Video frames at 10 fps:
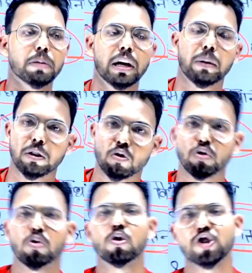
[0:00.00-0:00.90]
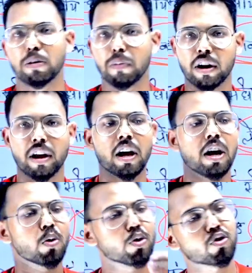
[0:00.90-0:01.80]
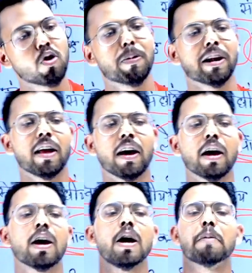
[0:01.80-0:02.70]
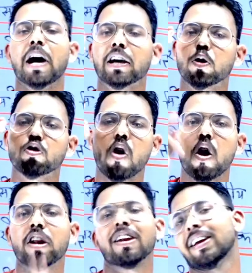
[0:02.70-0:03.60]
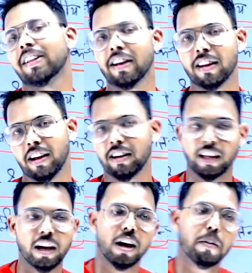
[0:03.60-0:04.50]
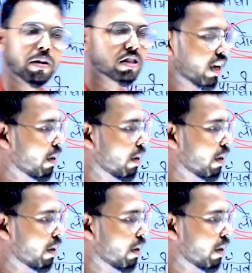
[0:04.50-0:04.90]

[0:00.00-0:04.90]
बैंक में जो जो क्वेश्चन मिल रहे हैं उसको पढ़ रहा है बाकी कुछ और नहीं देखना है ठीक है बस यही